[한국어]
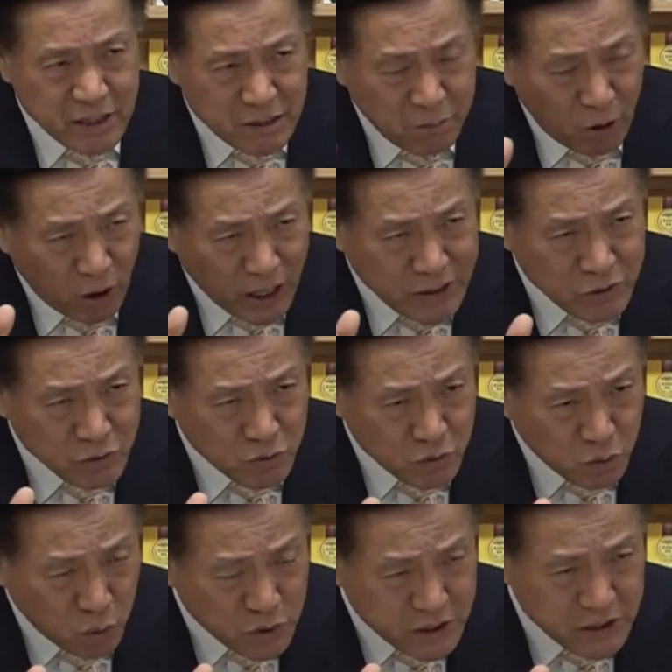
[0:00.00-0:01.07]
입어가지고
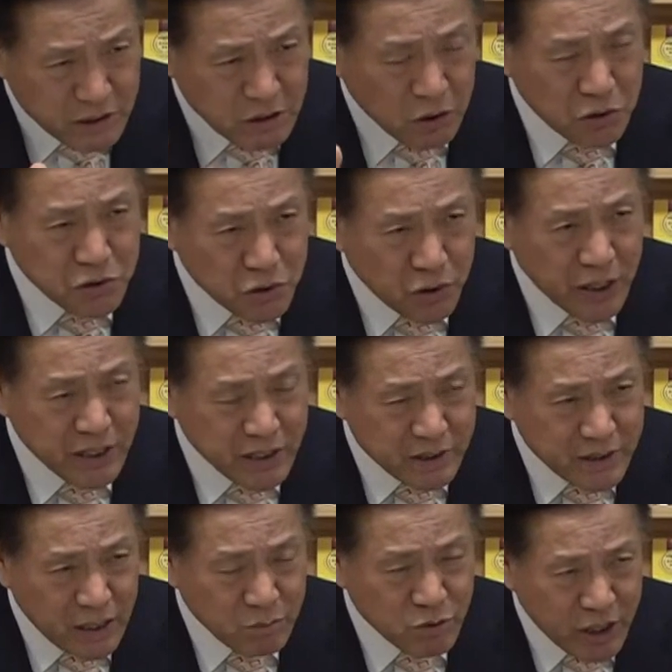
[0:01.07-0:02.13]
도시를 건설했기
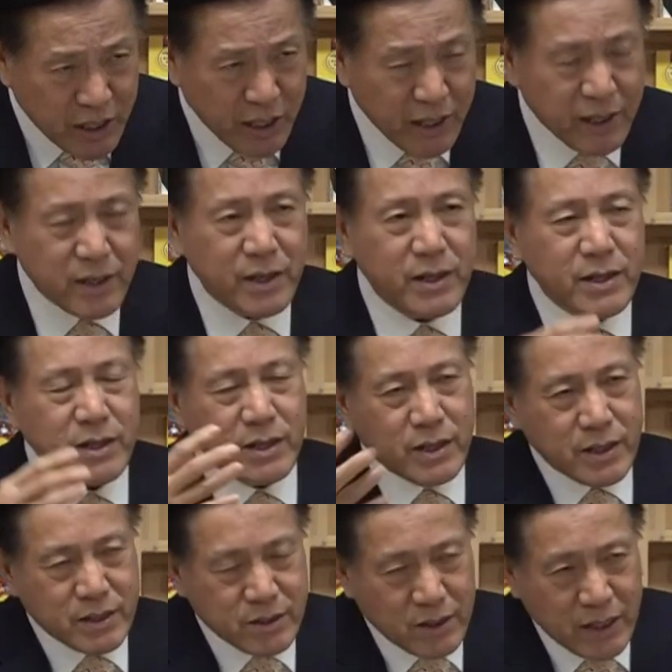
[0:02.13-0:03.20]
때문에
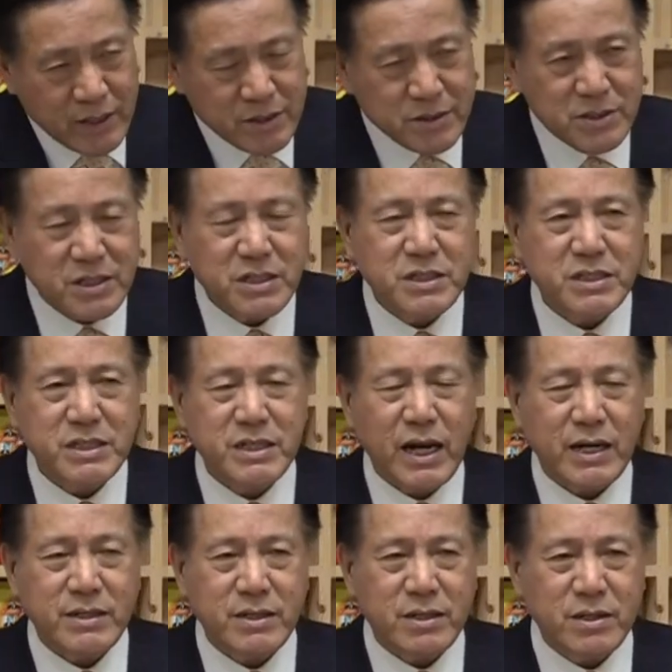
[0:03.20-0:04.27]
그러한 그
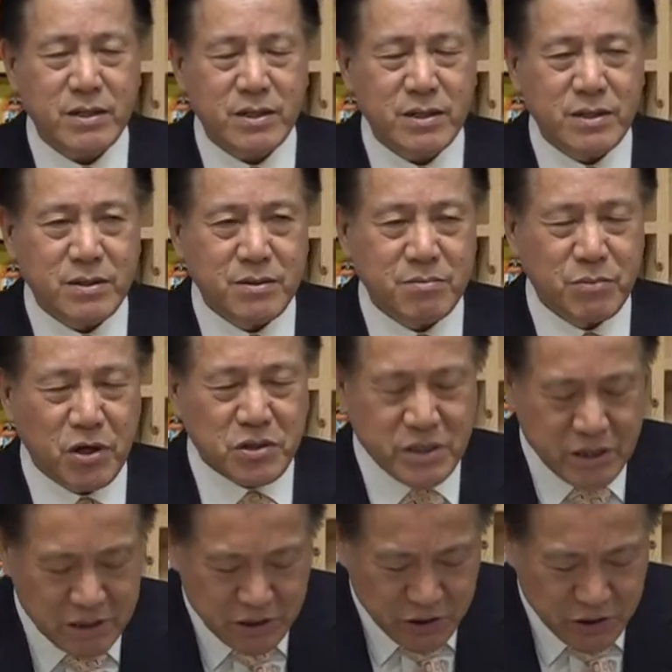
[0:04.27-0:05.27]
신시라는 명칭을